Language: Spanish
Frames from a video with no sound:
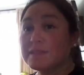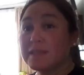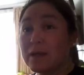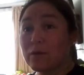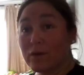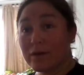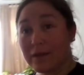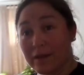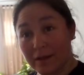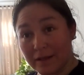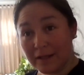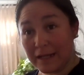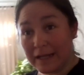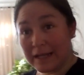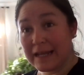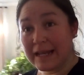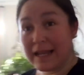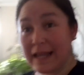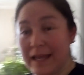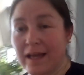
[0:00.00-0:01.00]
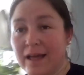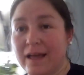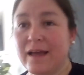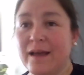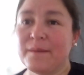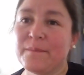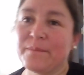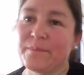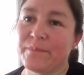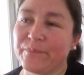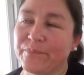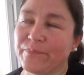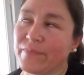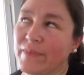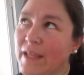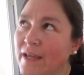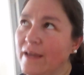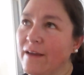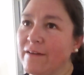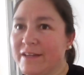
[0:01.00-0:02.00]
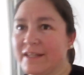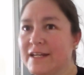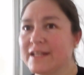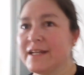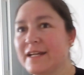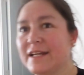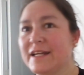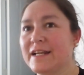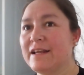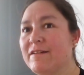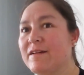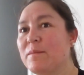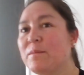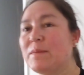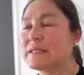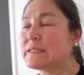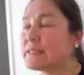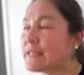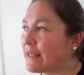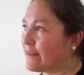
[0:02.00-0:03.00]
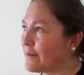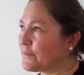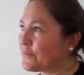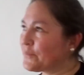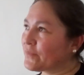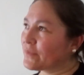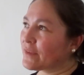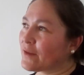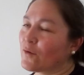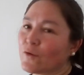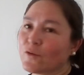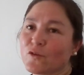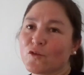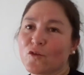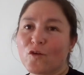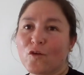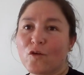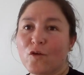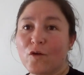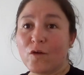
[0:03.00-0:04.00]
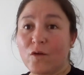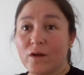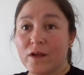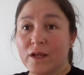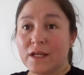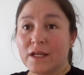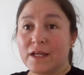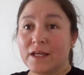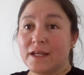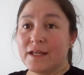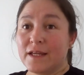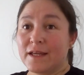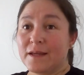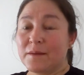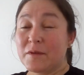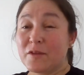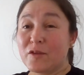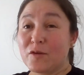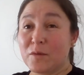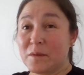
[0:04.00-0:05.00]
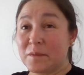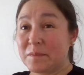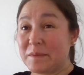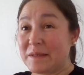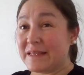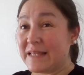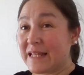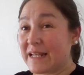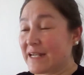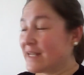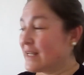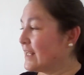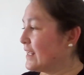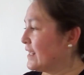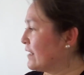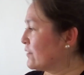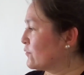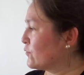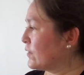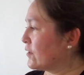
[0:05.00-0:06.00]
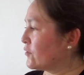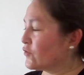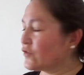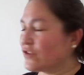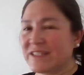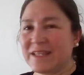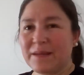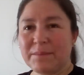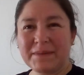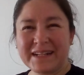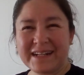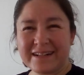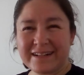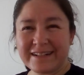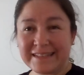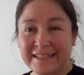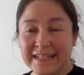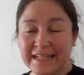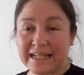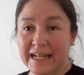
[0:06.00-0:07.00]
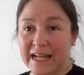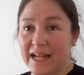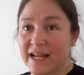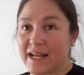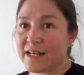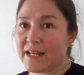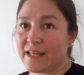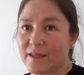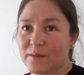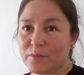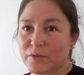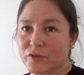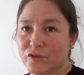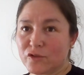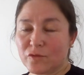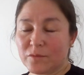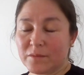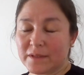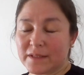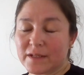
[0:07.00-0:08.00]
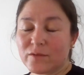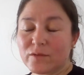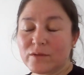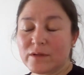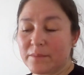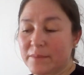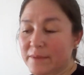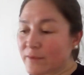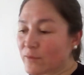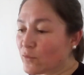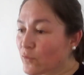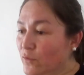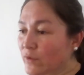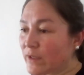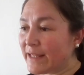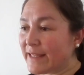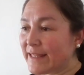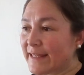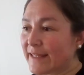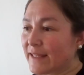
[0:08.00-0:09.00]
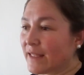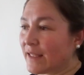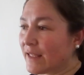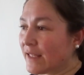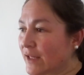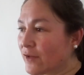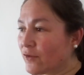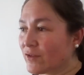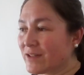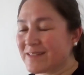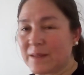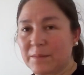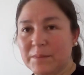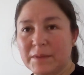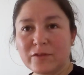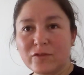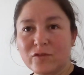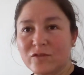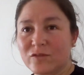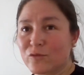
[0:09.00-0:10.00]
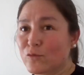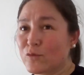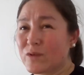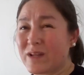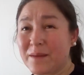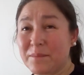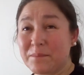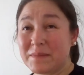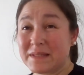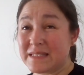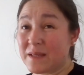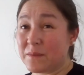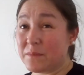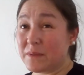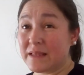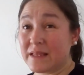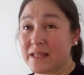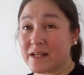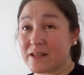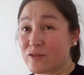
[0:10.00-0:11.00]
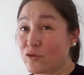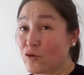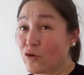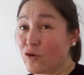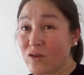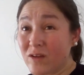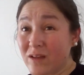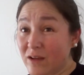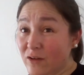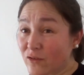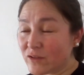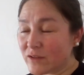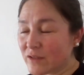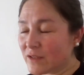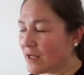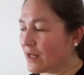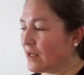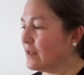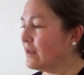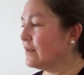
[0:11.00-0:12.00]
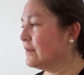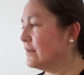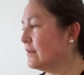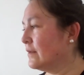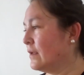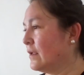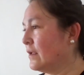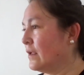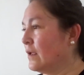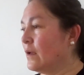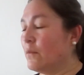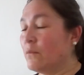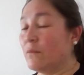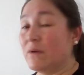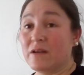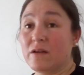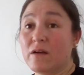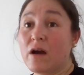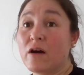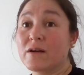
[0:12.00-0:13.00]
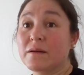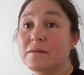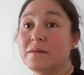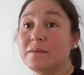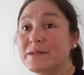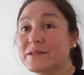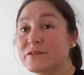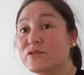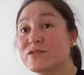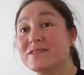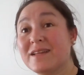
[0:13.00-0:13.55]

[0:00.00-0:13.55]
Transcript: ¿Se acuerdan la, mm, a ver, la vez pasada? cuando eh, me dio por pintar eh, algunas cositas para reciclarla y Esposito me trajo una pintura y, con esa pintura empecé a pintar todo lo que encontré. Bueno, ahora me pasó